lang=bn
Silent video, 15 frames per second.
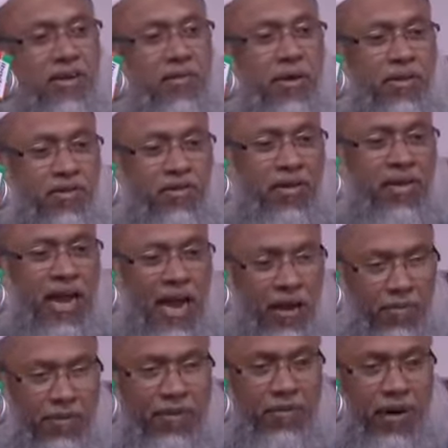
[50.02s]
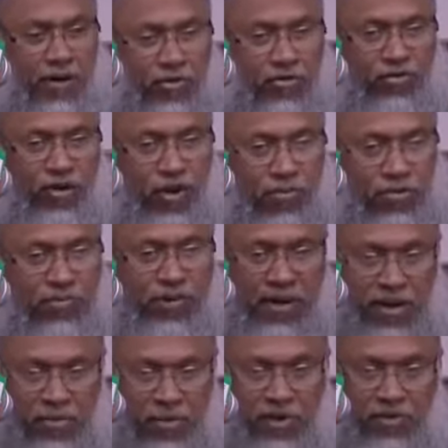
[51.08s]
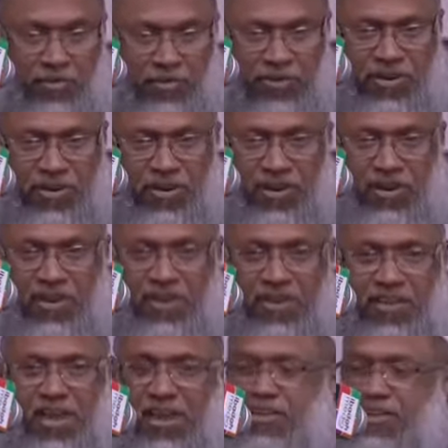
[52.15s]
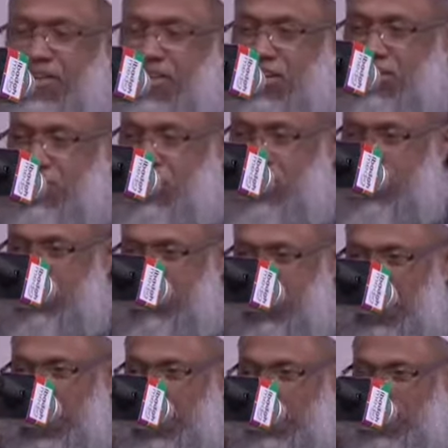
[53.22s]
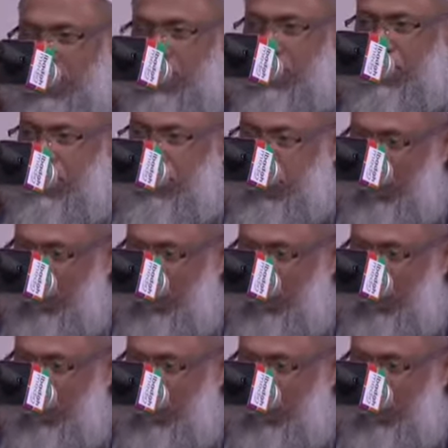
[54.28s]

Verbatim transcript: এবাদতকারী আবেদ মানুষ দরবেশ মার্কা মানুষ তাকে জিজ্ঞাসা করলো যে ভাই তুমি তো